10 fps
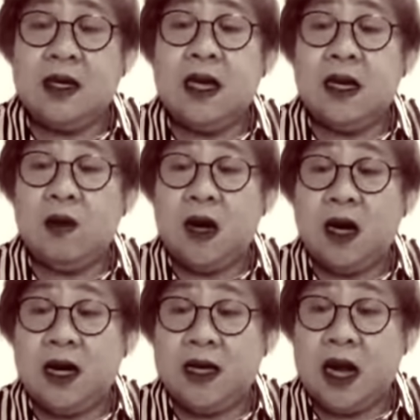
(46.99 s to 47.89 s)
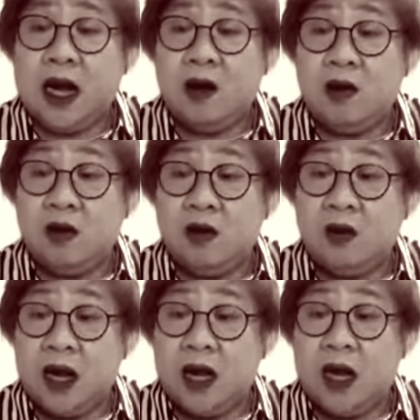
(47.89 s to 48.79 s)
naniniwala na
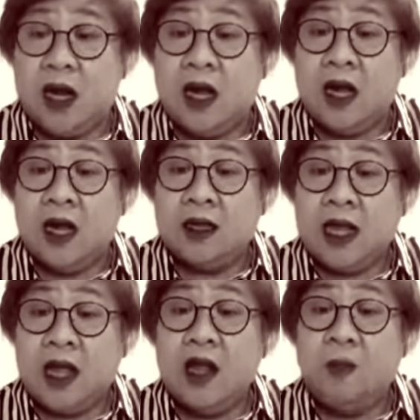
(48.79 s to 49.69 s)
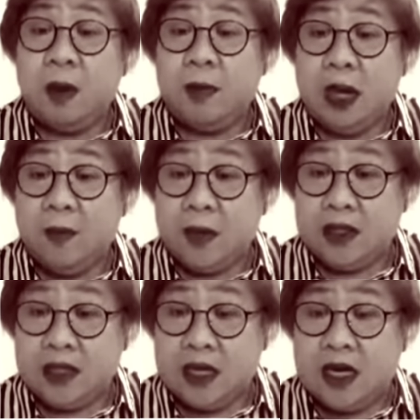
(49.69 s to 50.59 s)
ako na tayo
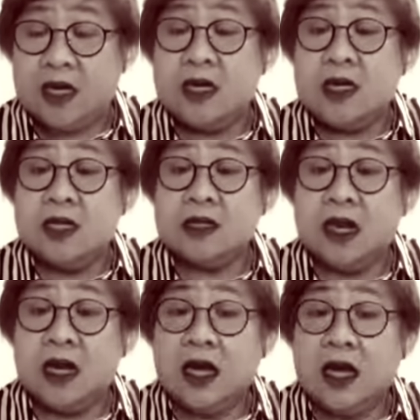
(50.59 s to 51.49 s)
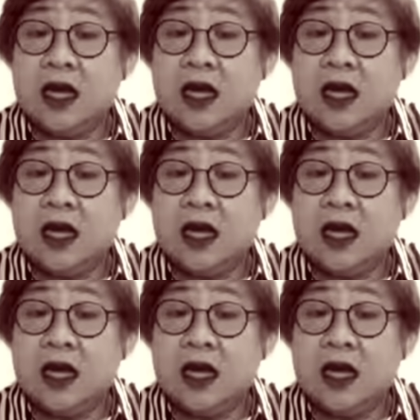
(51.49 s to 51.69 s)
papalapit na sa